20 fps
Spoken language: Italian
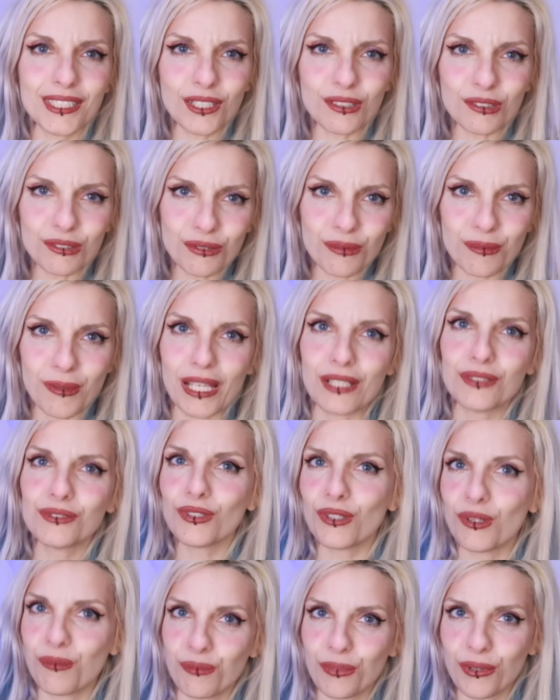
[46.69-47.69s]
secondo me
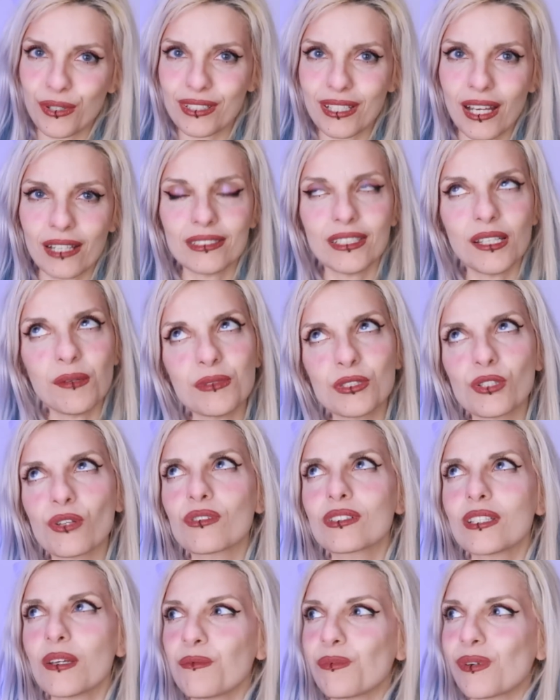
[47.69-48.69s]
sono importanti e mi
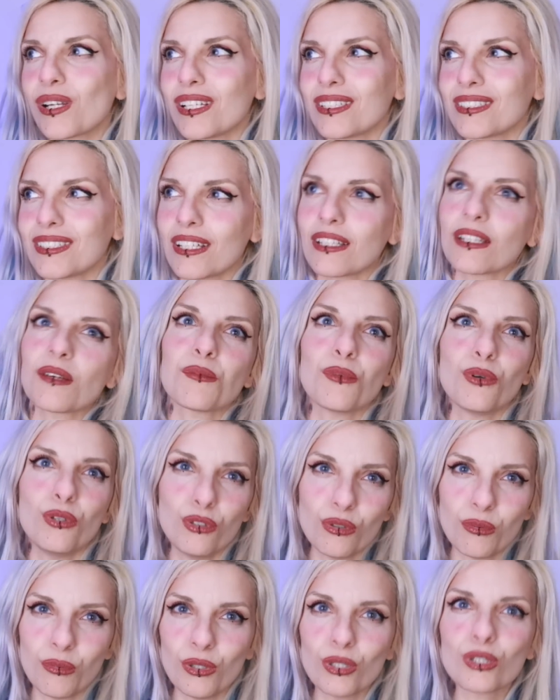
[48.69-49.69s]
sono sempre state
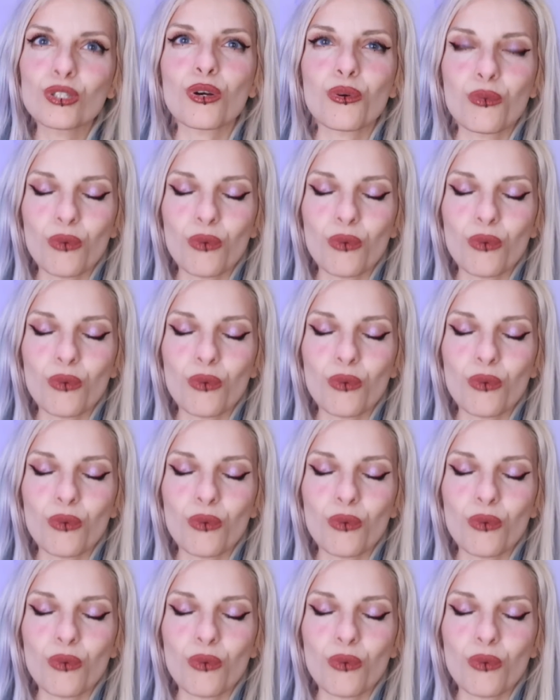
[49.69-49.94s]
molto molto a